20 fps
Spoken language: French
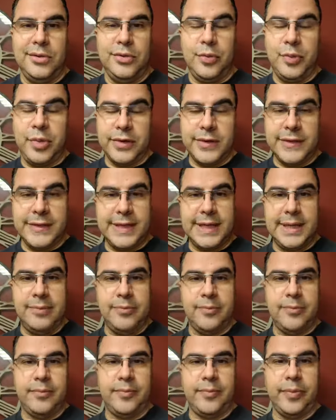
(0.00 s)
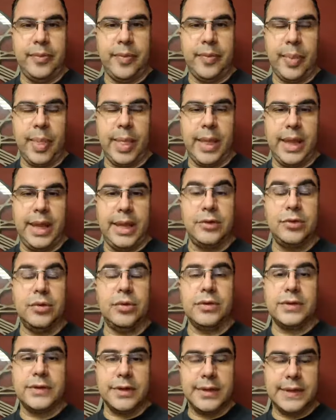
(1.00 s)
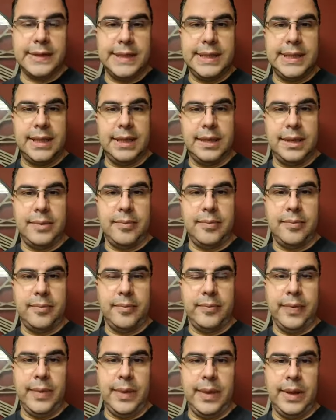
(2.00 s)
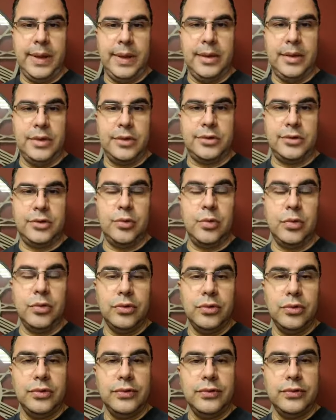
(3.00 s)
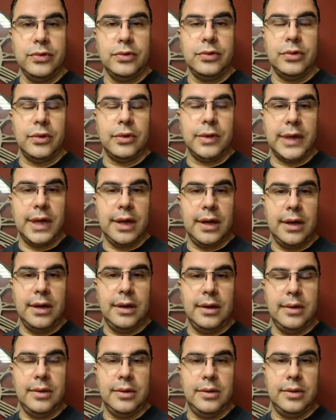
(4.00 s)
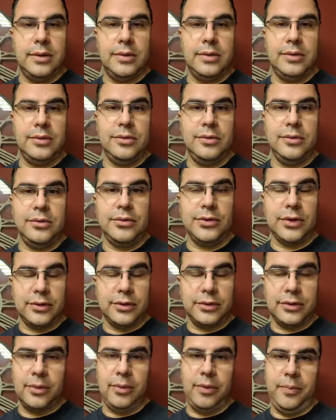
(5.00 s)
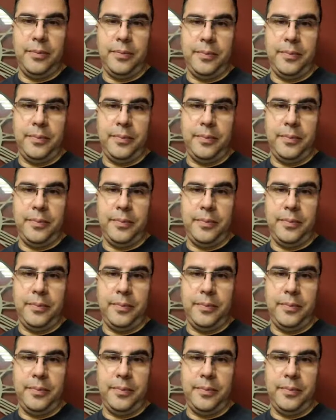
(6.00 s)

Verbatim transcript: penser et de ressentir ce monde nouveau dans lequel euh, nous entrons.